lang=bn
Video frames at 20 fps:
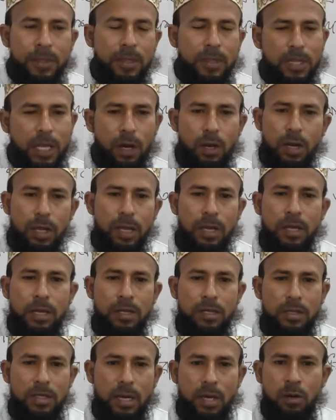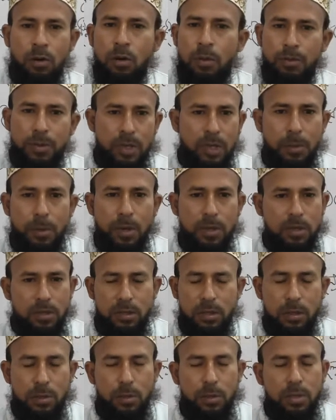তাহলে তার ঘুমটা
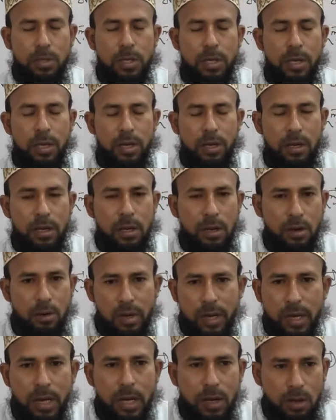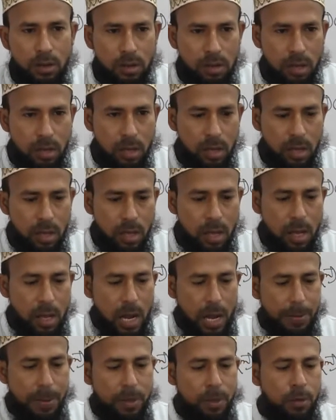ইবাদতের মধ্যে হয়ে গেল
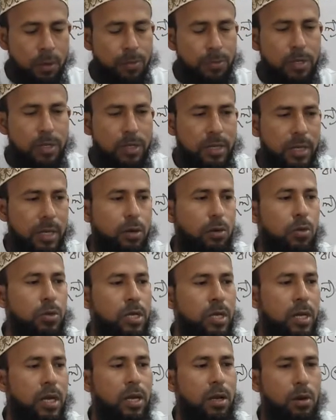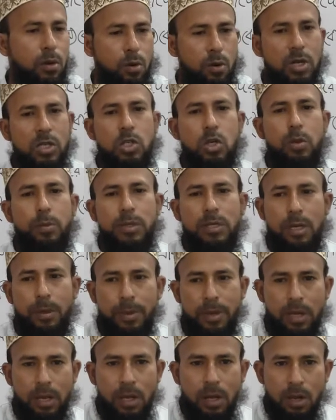আবার ঘুম থেকে উঠে অশ্রমে
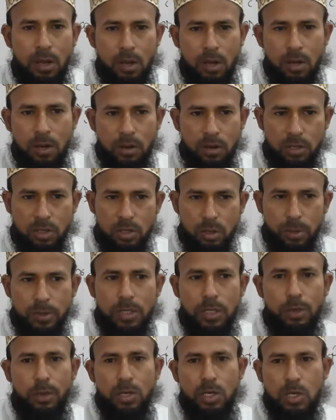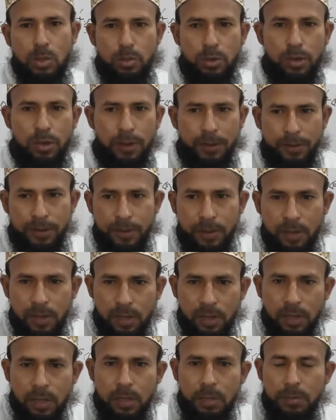যাবে অশ্রমে যাওয়ার সময়
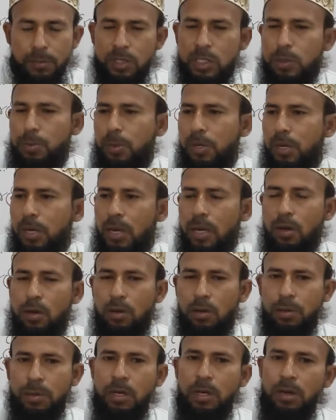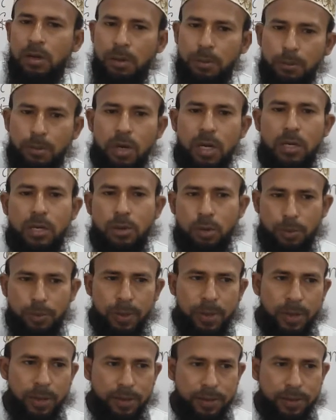বিসমিল্লাহ রহমান রহিম বলে ঢুকবে